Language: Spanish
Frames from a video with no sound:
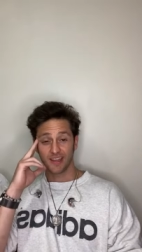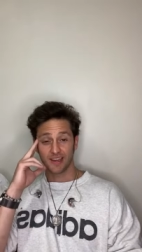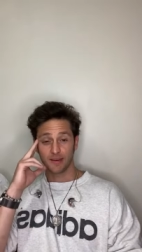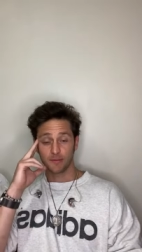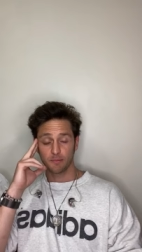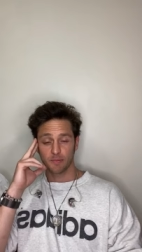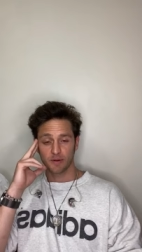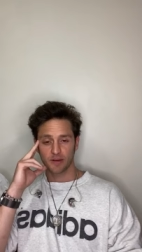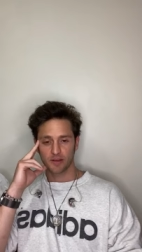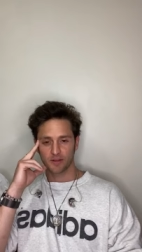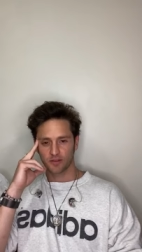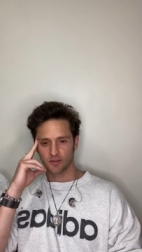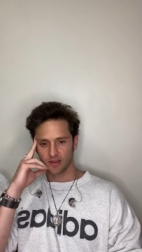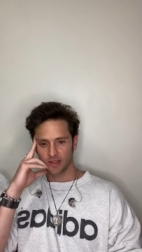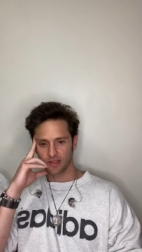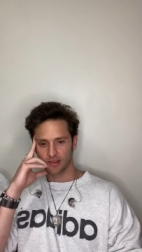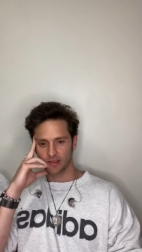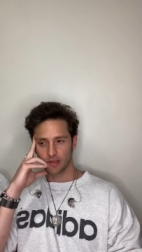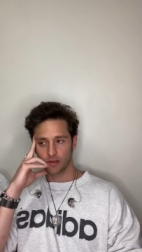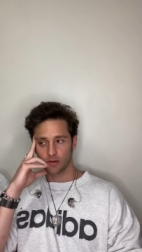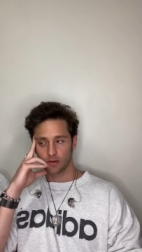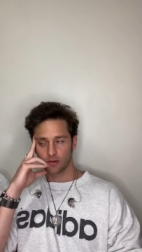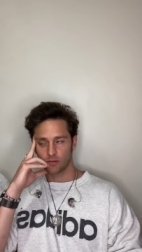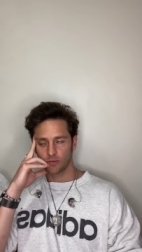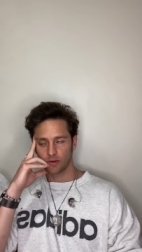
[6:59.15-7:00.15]
Y era
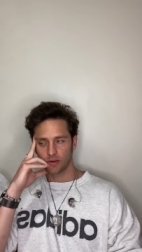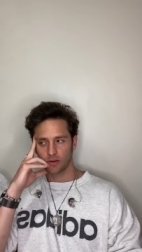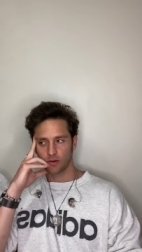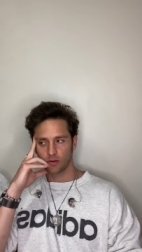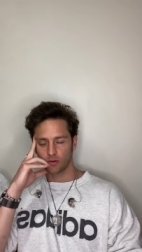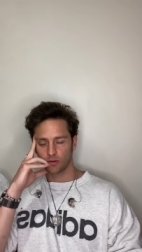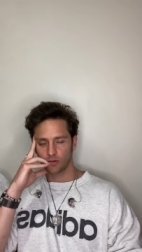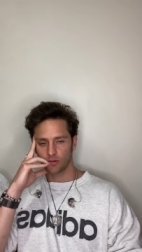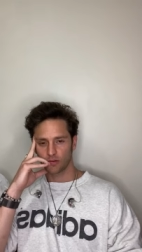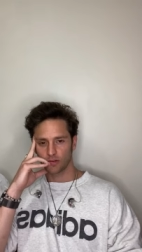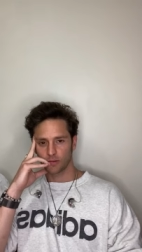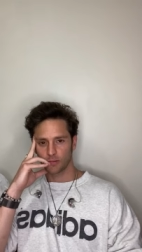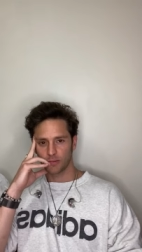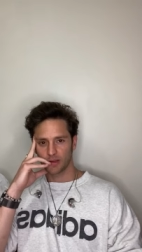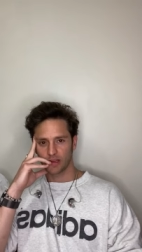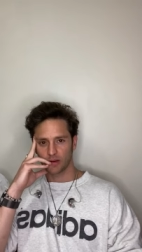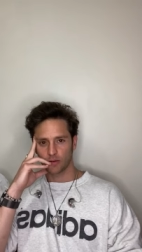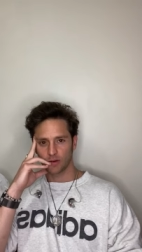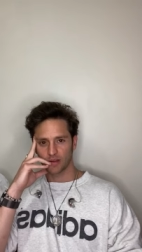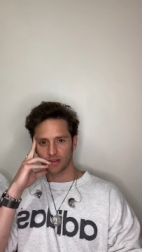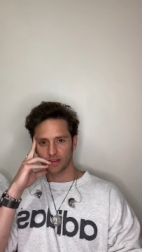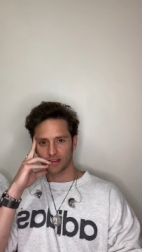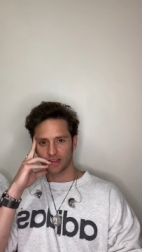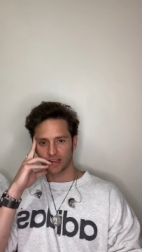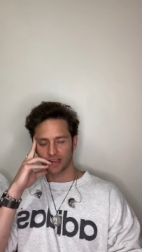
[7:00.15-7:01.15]
impresionante cómo incluso me
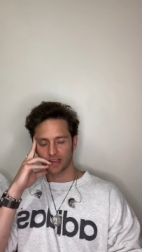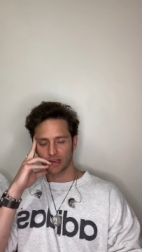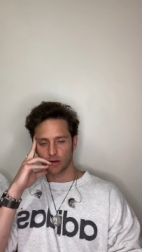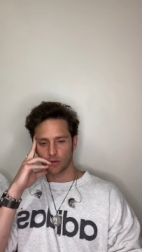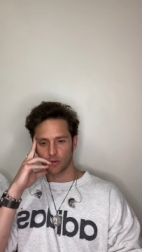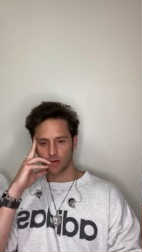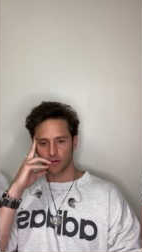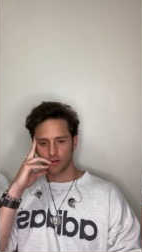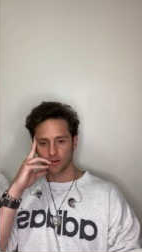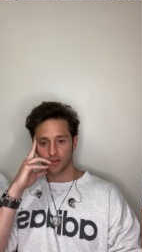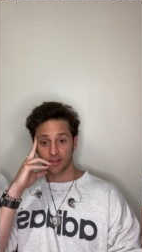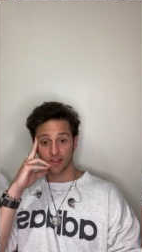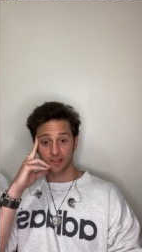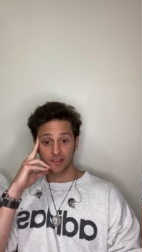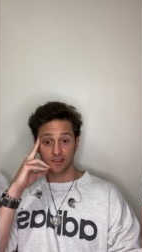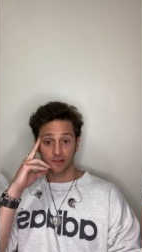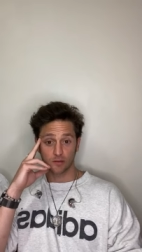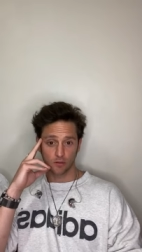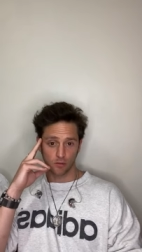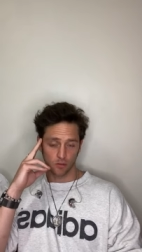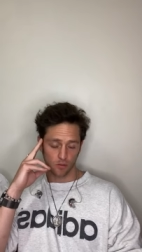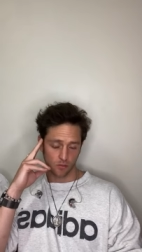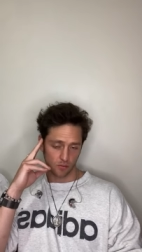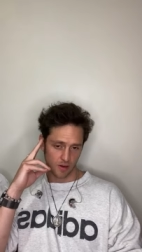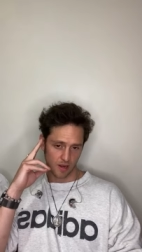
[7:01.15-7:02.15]
di cuenta que cuando
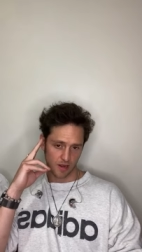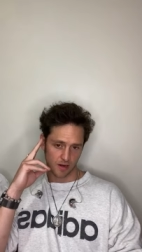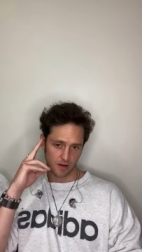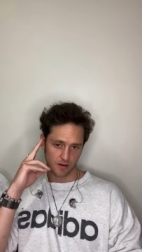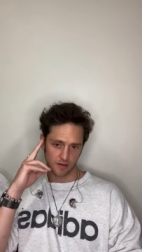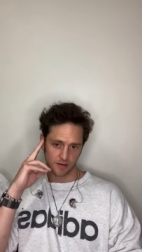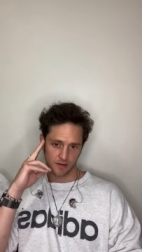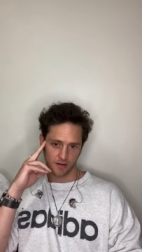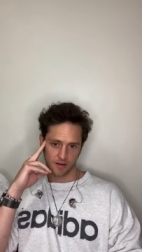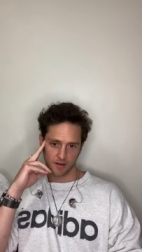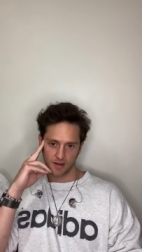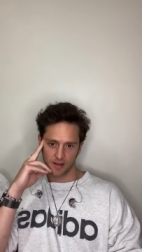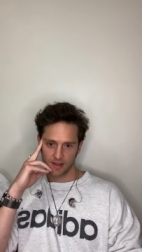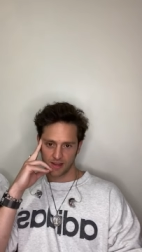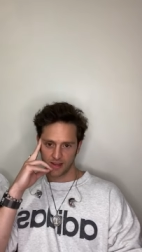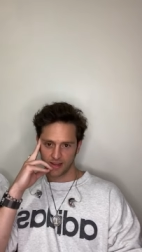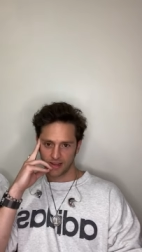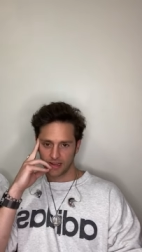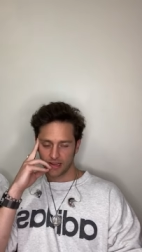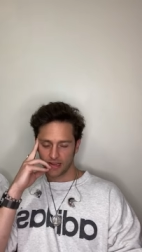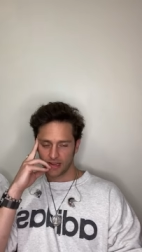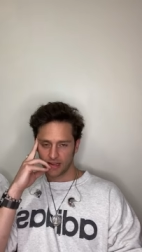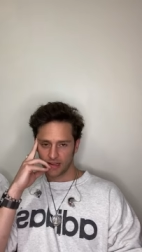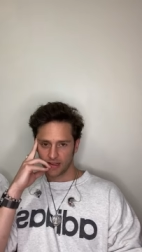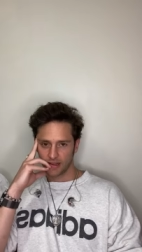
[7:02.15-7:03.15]
estás en un lugar
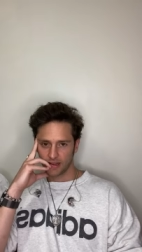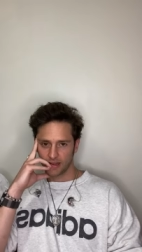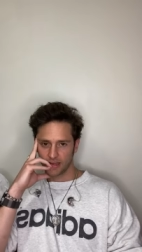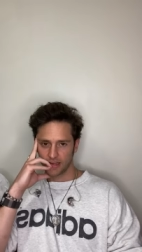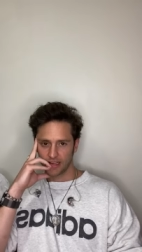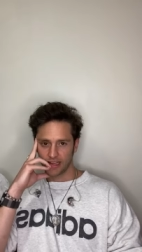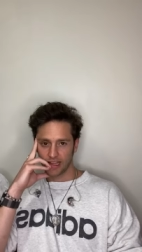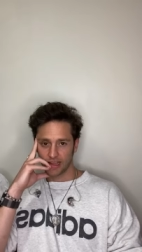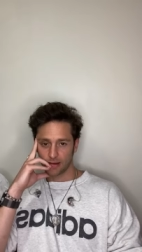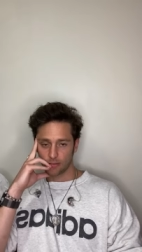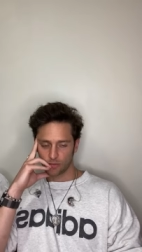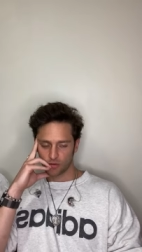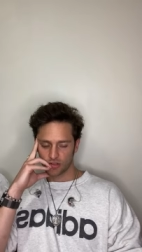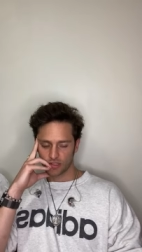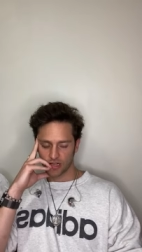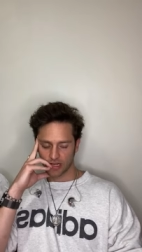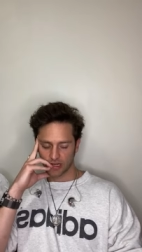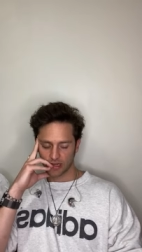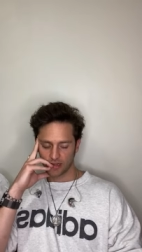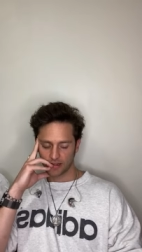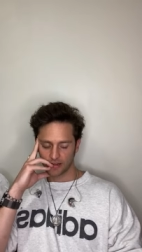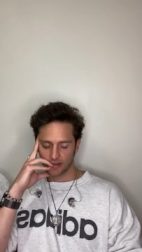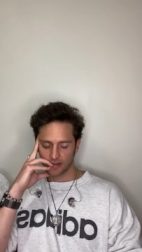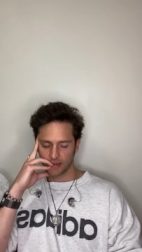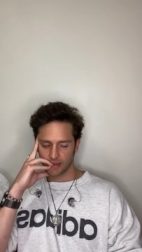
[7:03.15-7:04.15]
y hay
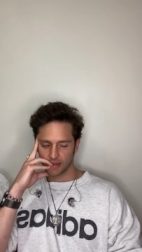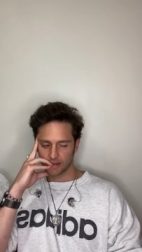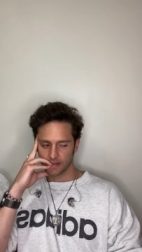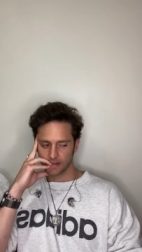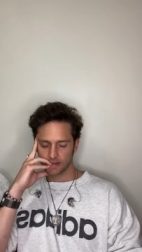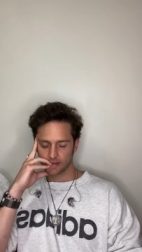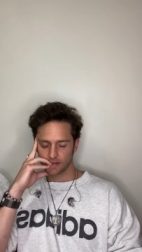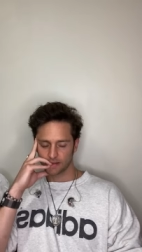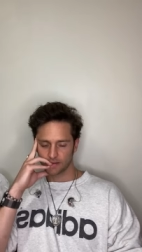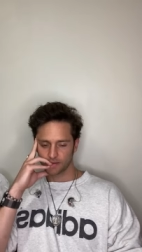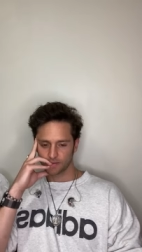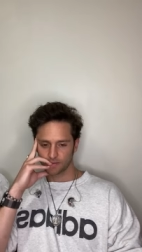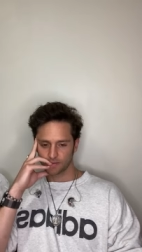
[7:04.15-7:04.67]
mucha gente,